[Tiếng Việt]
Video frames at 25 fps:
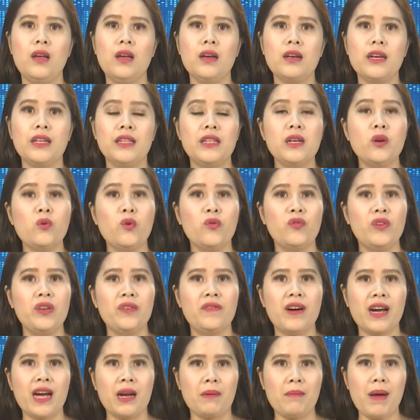Kính thưa quý vị
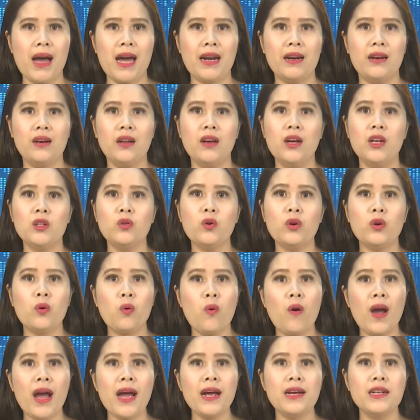và các bạn, tuần
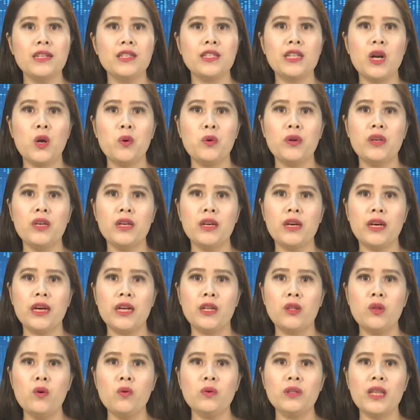qua sau khi kết
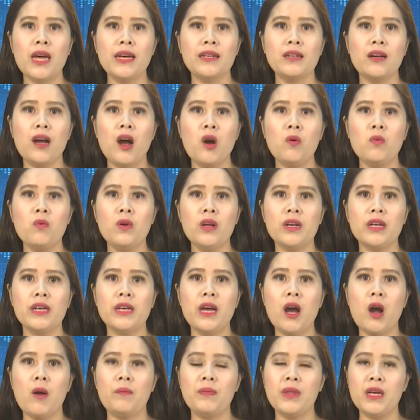thúc thành công kỳ
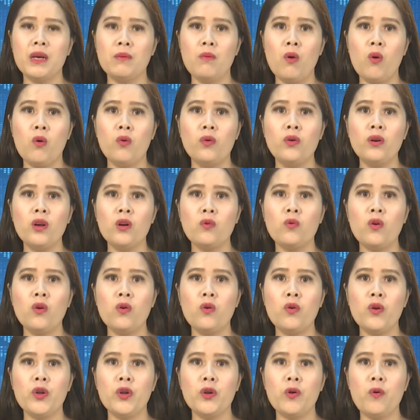họp thứ 4 Quốc
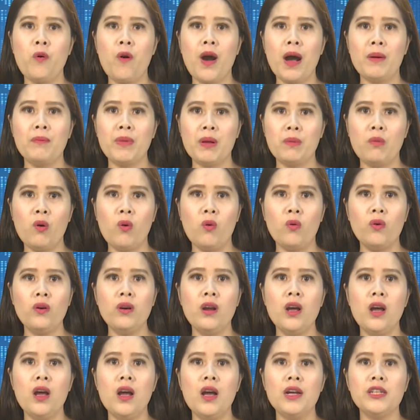hội khóa 14,
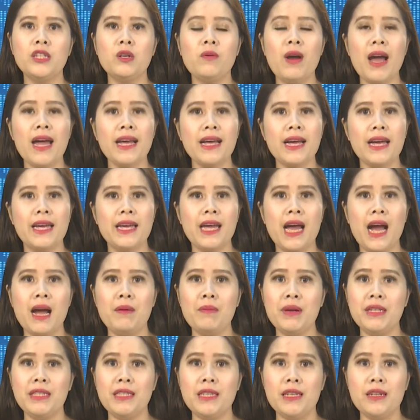trong hai ngày
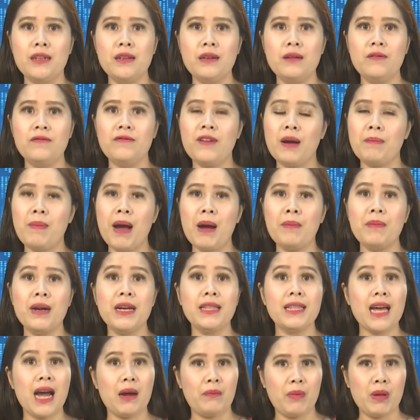29 và 30
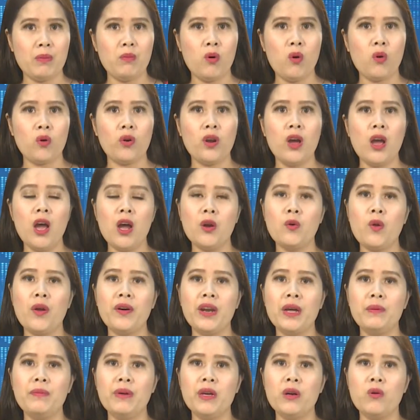tháng 11, đoàn
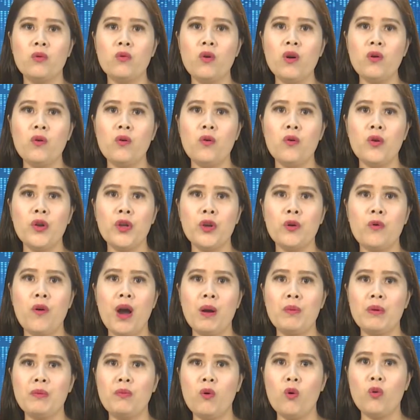đại biểu Quốc hội khóa
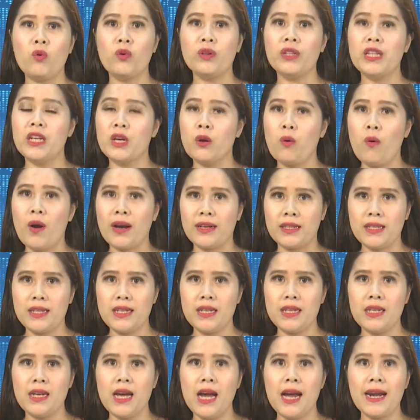14 của tỉnh Quảng
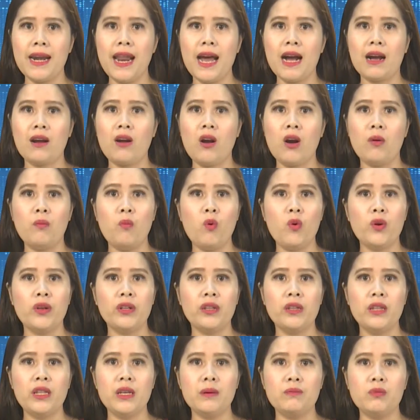Trị đã có buổi
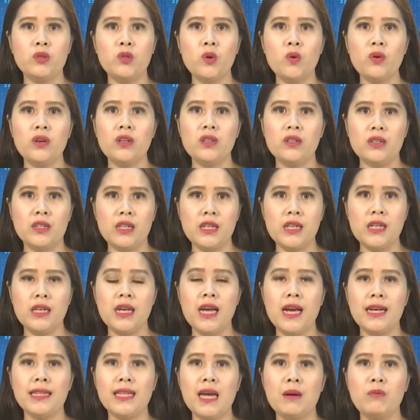tiếp xúc cử tri
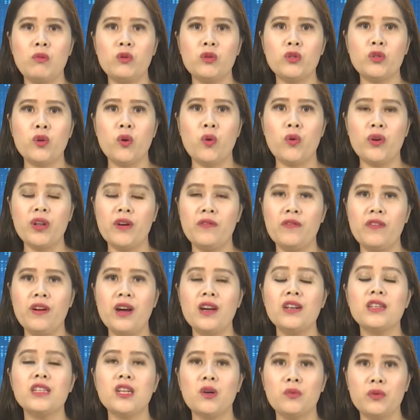tại một số địa
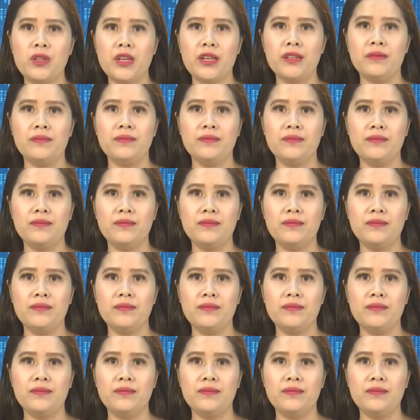phương trong tỉnh.